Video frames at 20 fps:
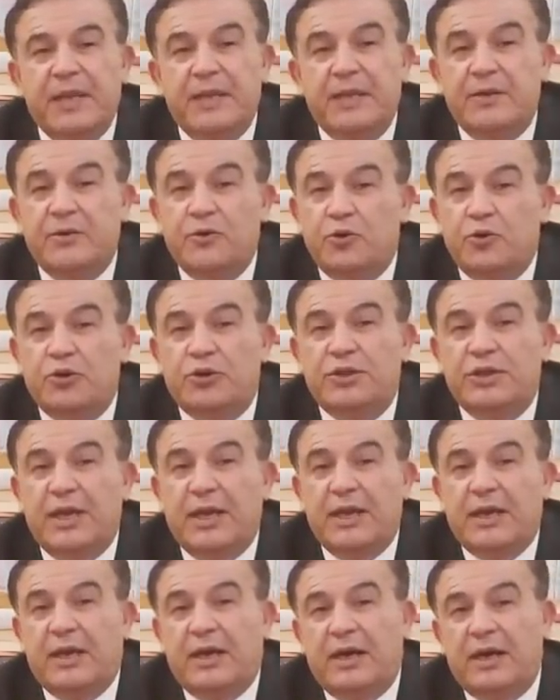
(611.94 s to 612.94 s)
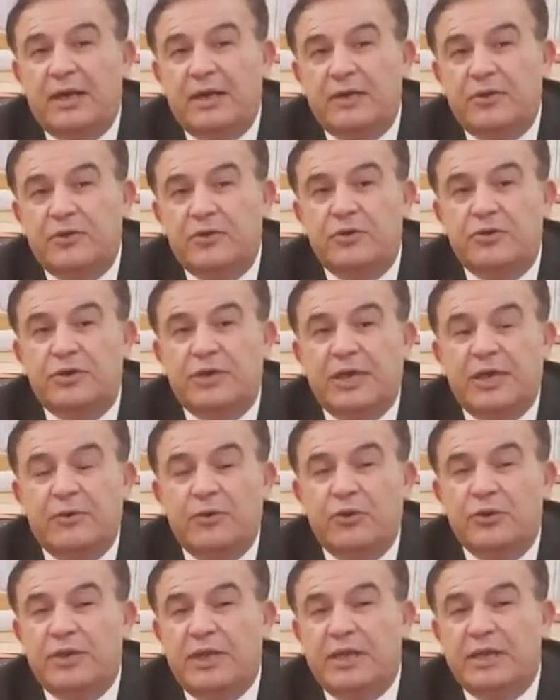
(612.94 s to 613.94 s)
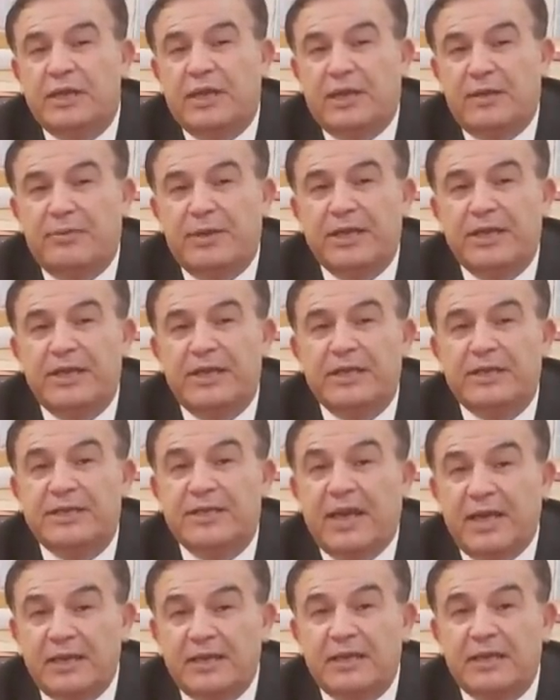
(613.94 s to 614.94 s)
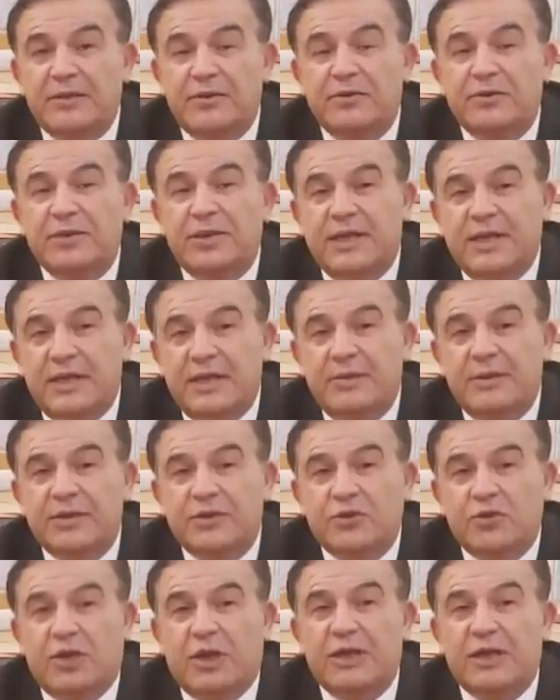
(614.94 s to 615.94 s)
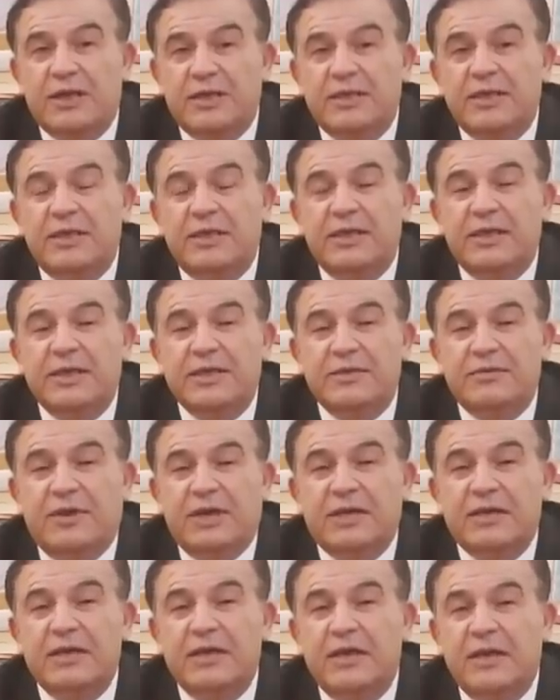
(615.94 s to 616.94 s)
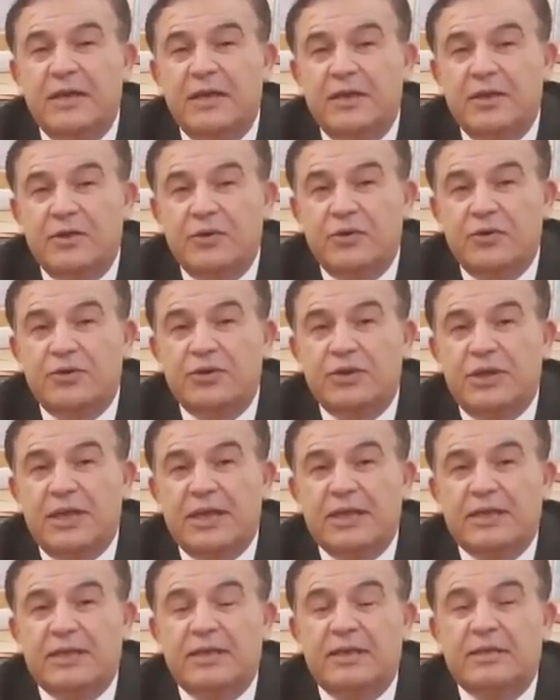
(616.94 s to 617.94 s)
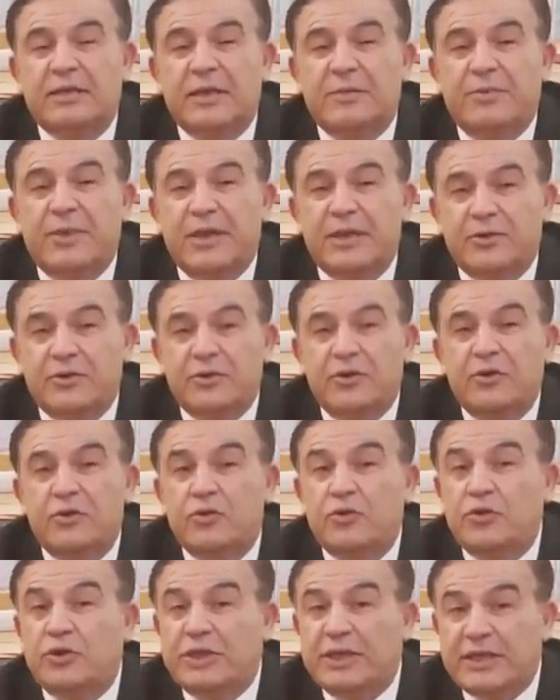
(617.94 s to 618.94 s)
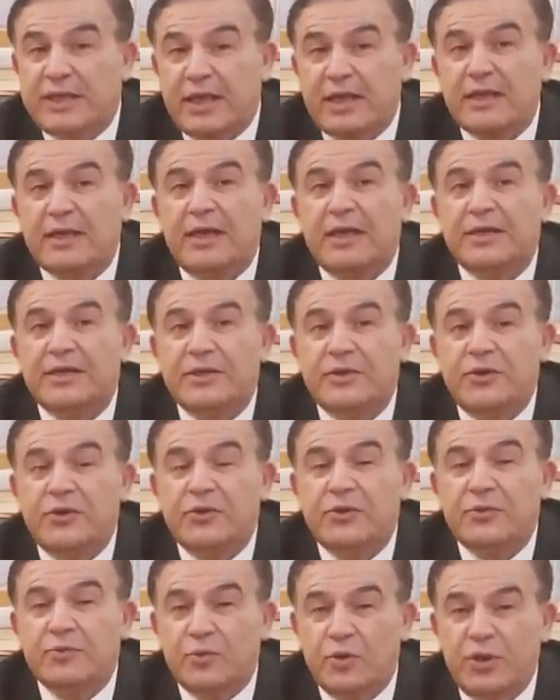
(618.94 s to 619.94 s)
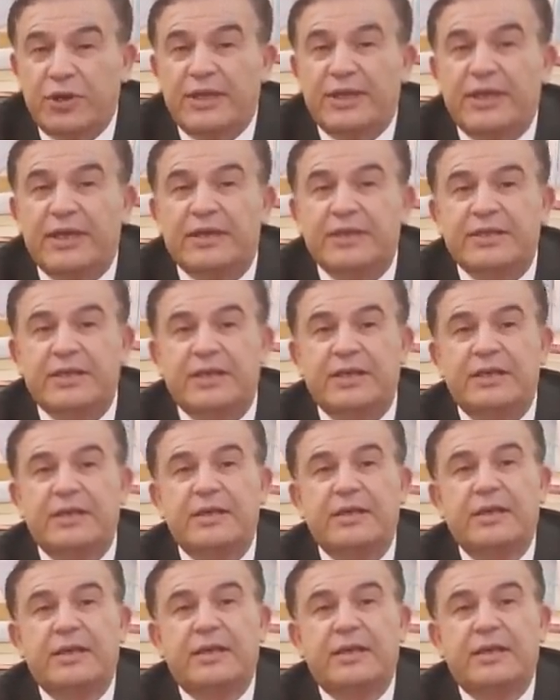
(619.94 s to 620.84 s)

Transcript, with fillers: Rusya, ağırlık Rusya. Özellikle Almanya'nın zaten %55 doğalgaz ihtiyacı var. %40 da petrolü Rusya'dan karşılıyor bu ihtiyaçları.